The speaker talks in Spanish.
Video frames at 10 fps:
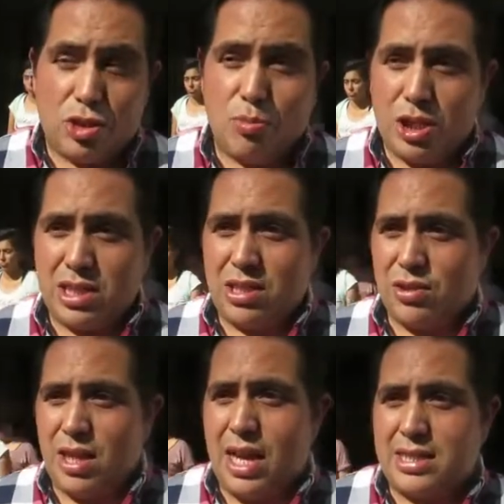como
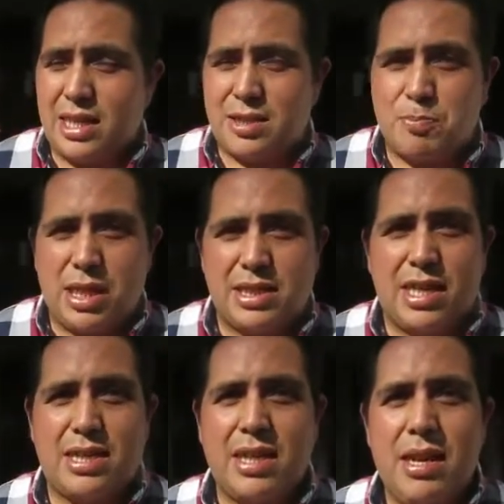esto de las
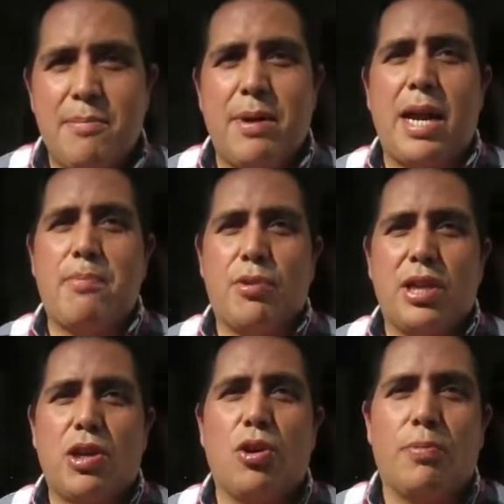despensas para
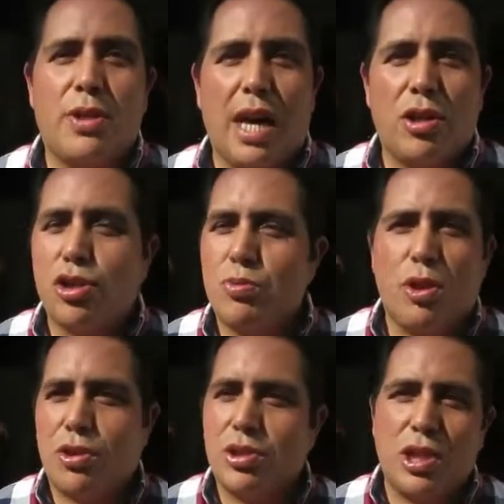poder cooptar los
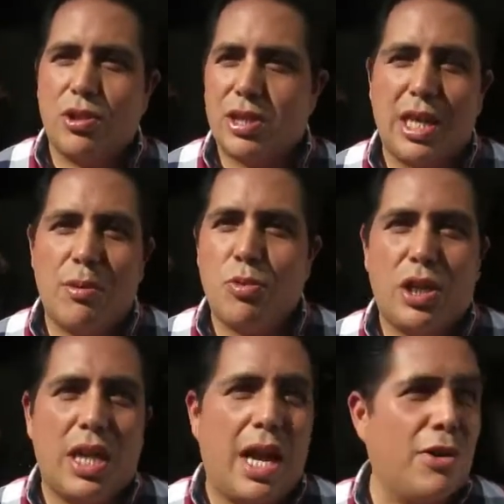votos y nos queda muy
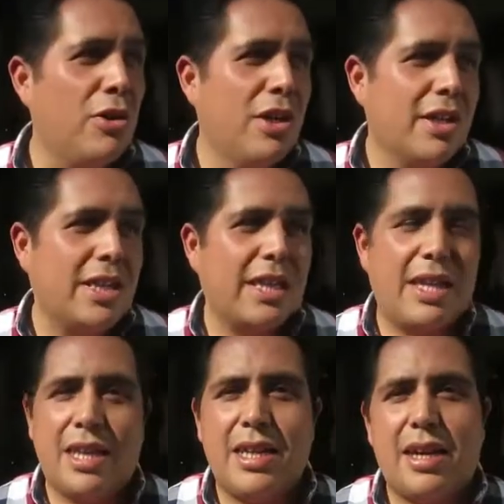claro que
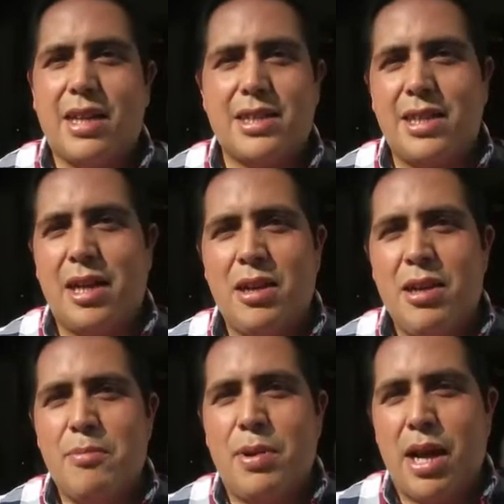tenían que ser
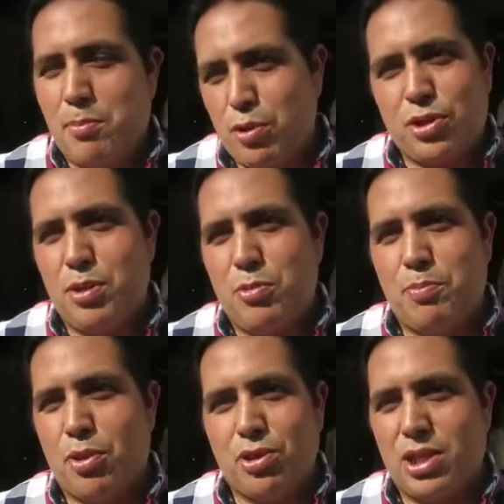para el próximo
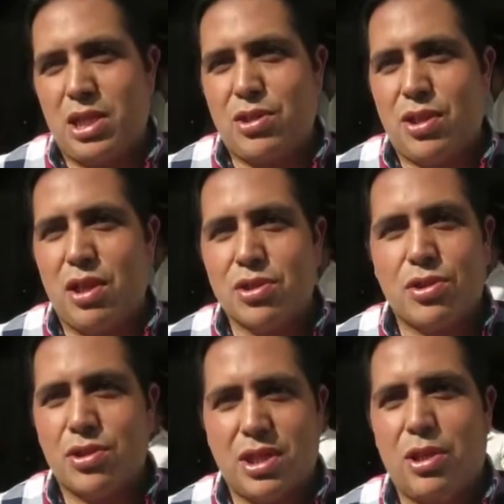proceso de los
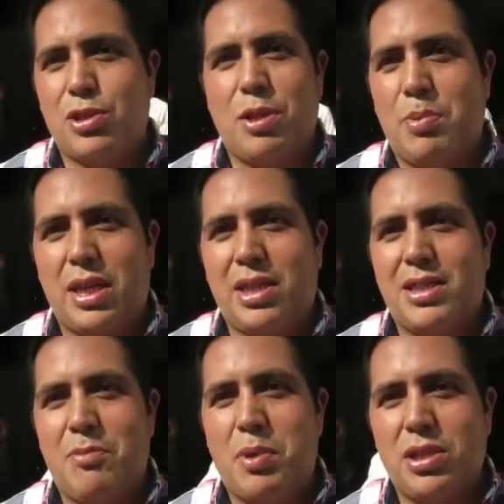consejos de
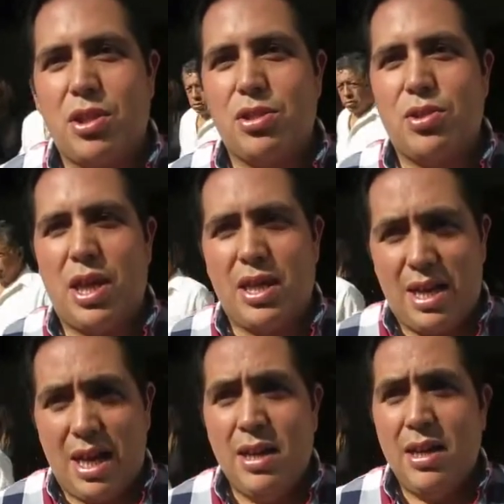participación ciudadana.